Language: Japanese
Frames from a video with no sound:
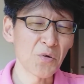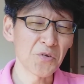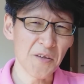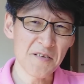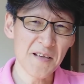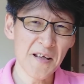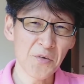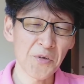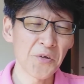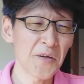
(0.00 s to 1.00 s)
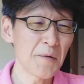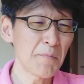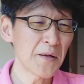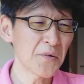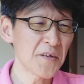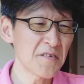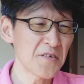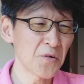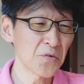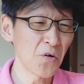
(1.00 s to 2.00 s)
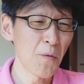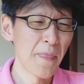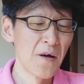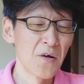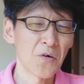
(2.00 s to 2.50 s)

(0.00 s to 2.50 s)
るとですね、このよねんまえの記事によると、